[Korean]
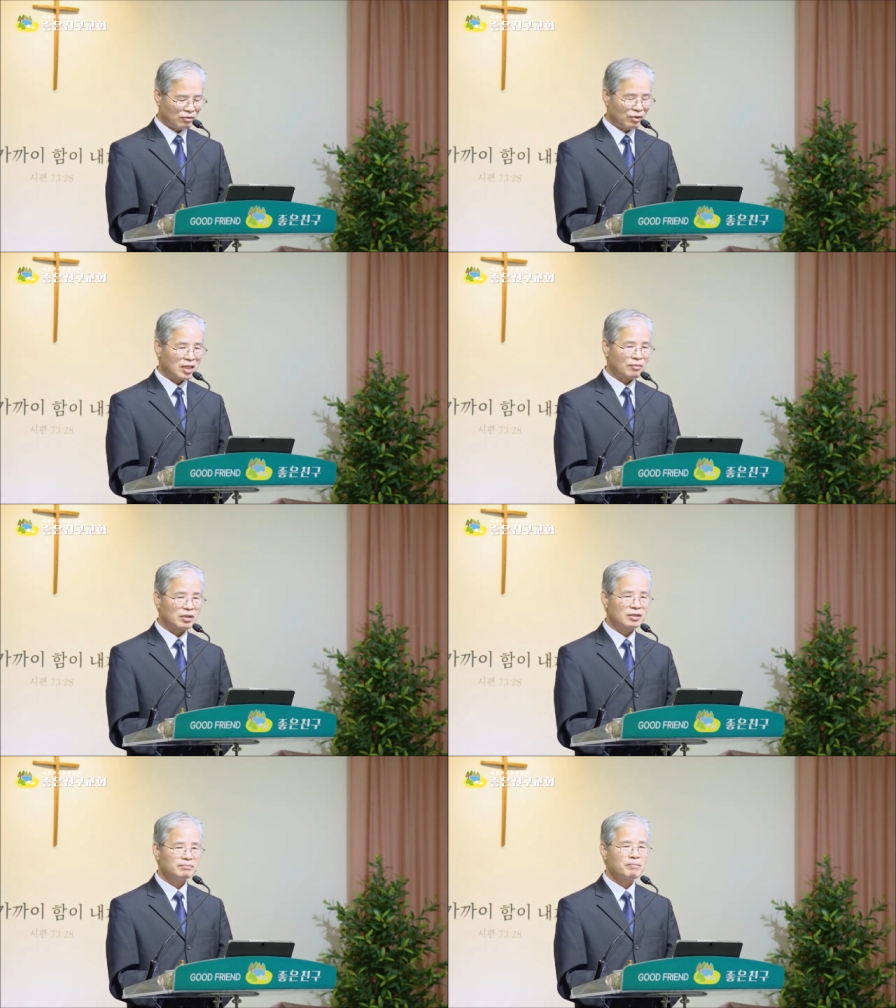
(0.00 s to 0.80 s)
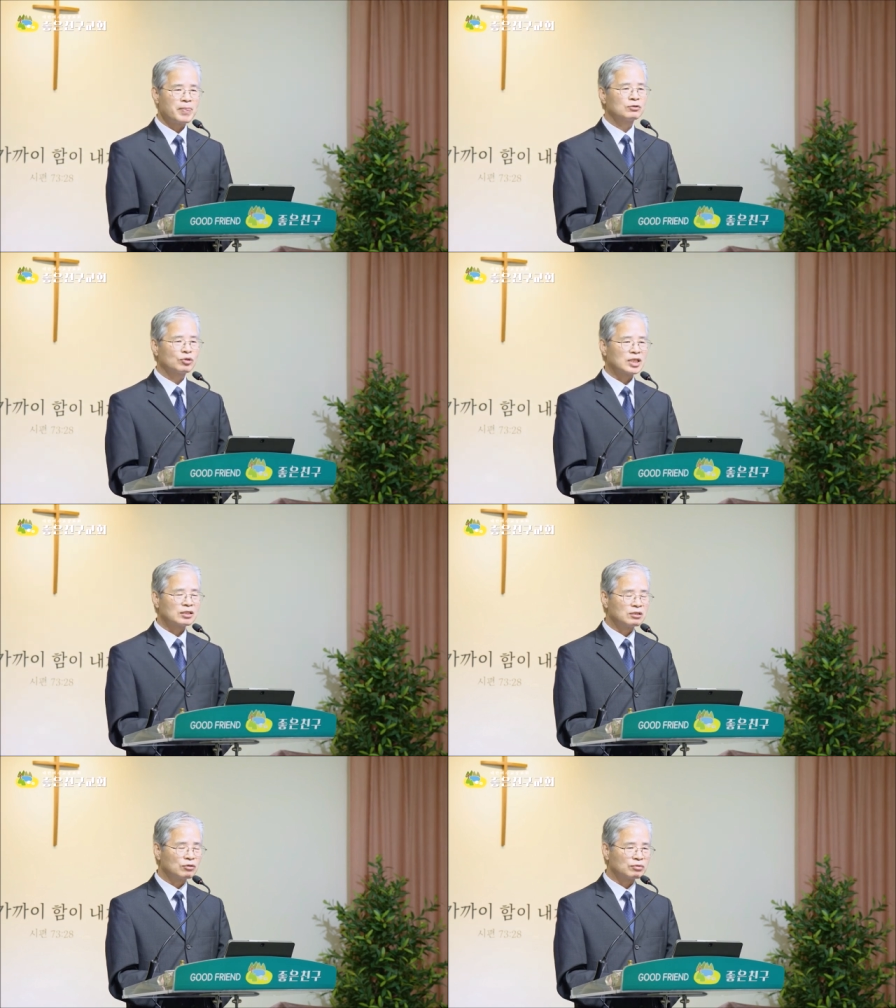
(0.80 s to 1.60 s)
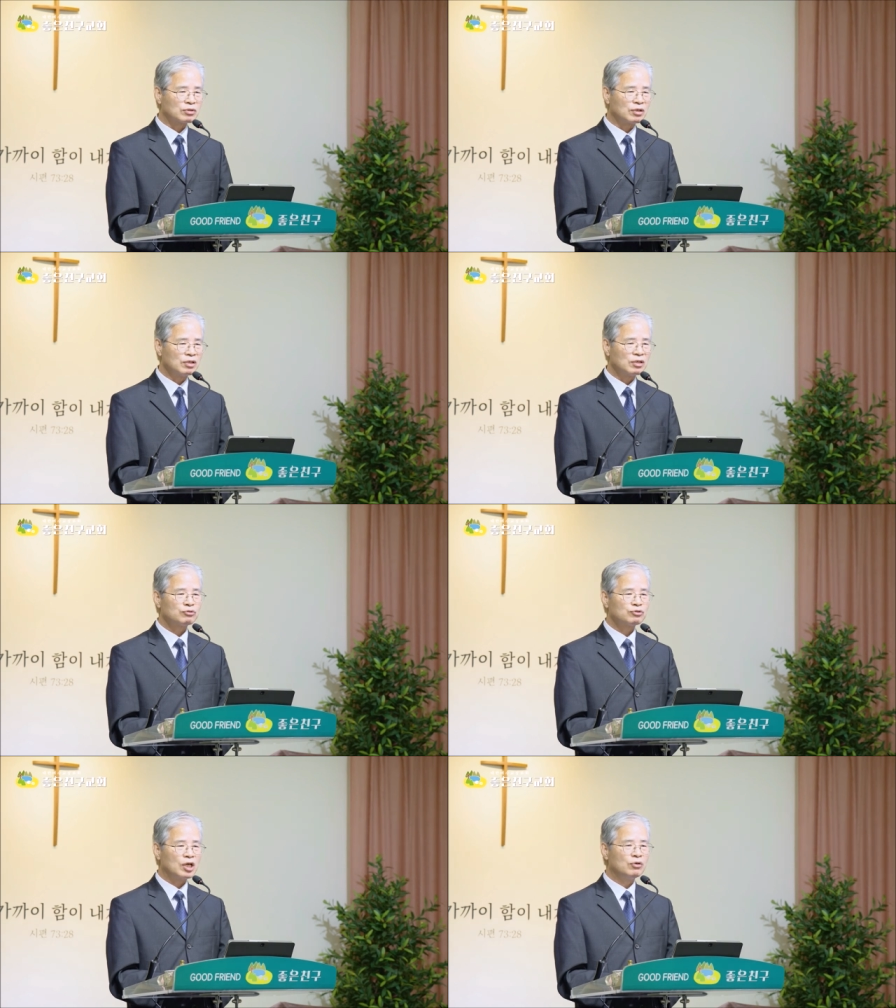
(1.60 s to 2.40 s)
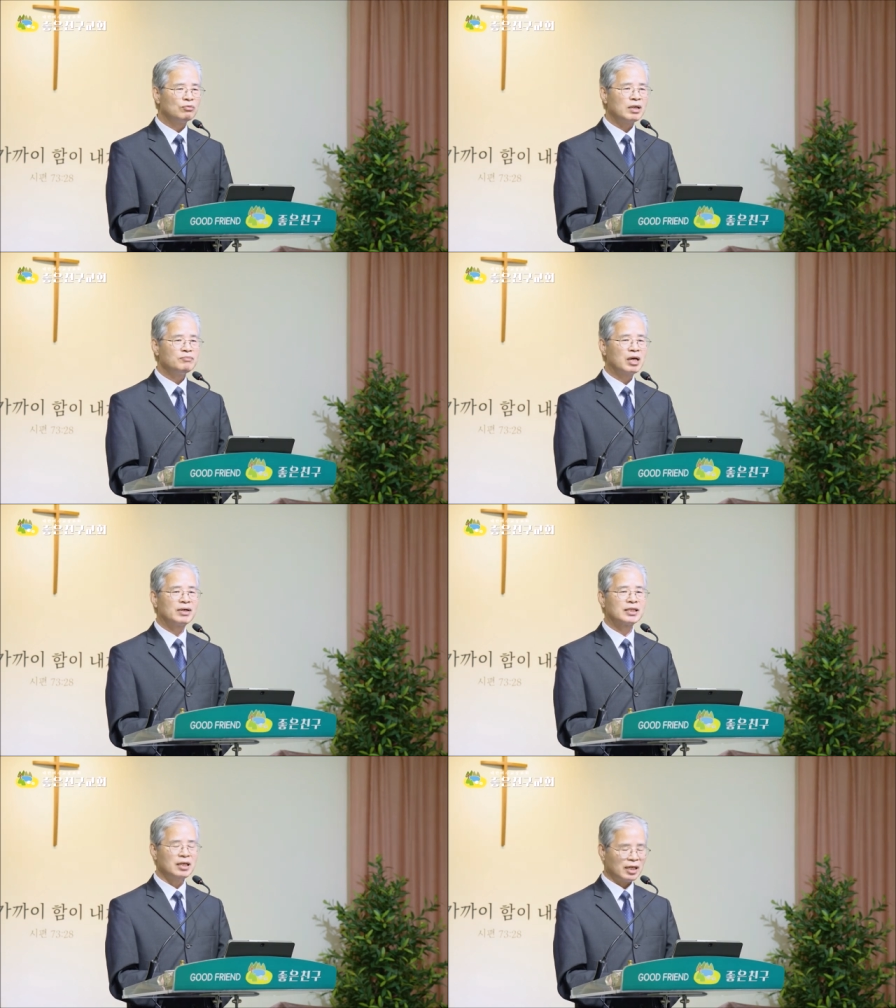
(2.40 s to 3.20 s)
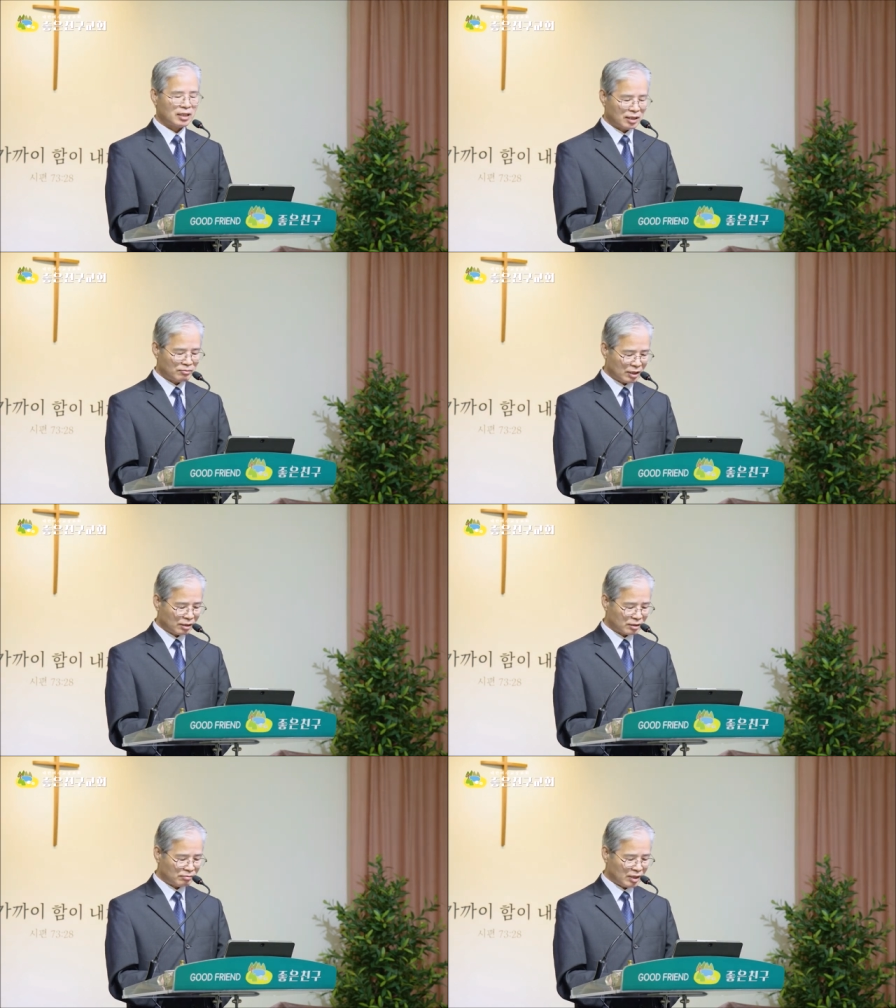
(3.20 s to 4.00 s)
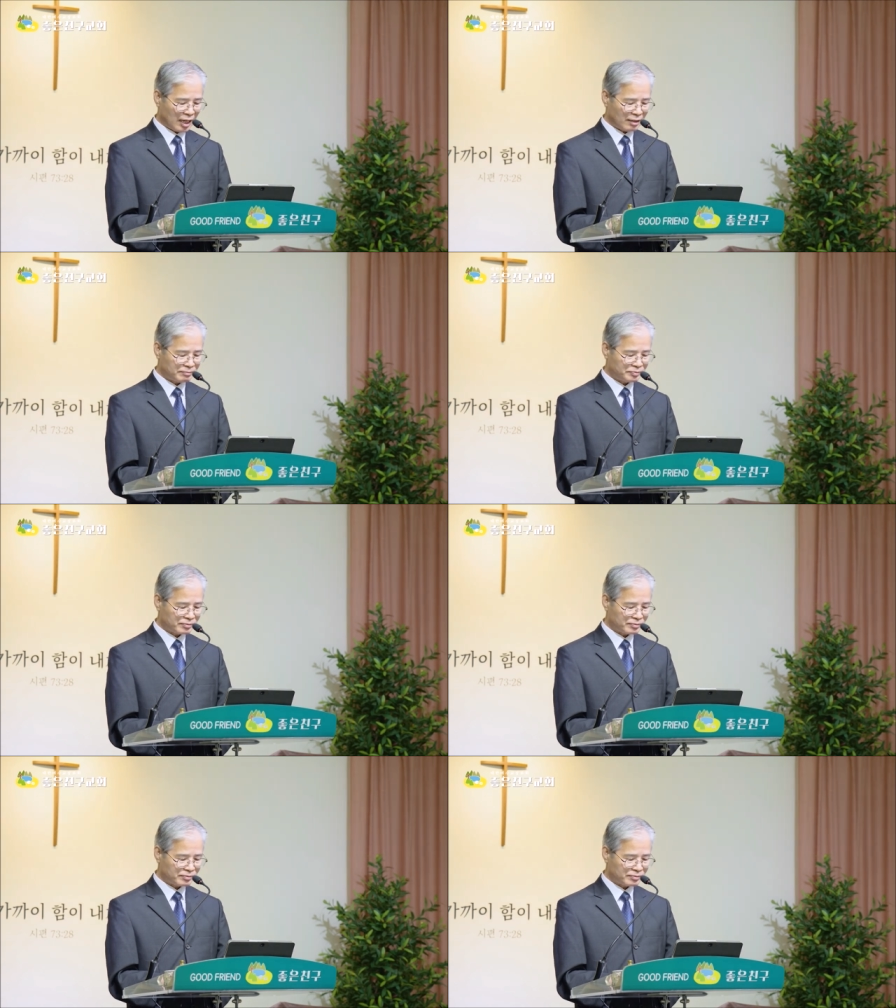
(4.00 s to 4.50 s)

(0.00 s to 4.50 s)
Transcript: 왜냐하면 조상들로부터 죄로 말미암아 태어났기 때문에 그렇습니다.